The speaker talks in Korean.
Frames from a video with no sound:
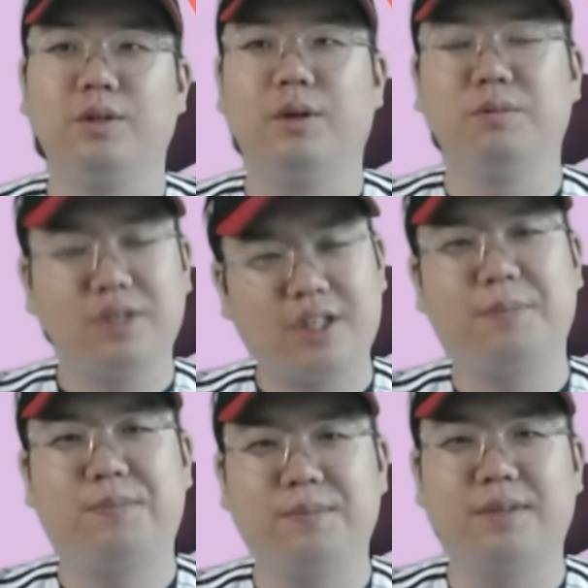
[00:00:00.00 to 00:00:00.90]
너무나
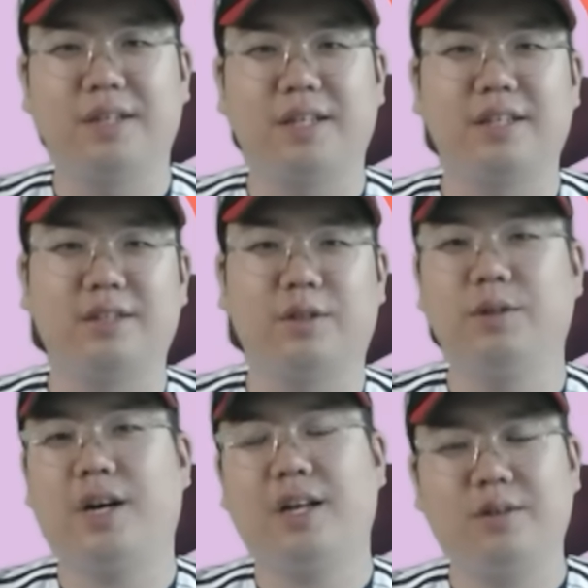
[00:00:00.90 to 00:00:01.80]
기쁩니다. 네, 전혀
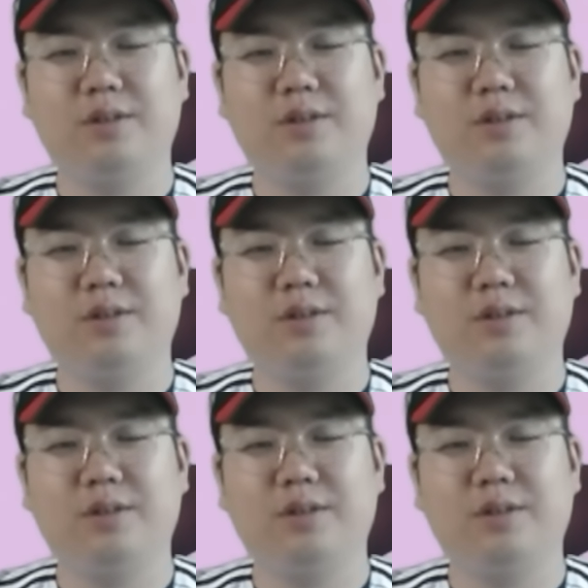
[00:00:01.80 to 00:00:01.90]
하나도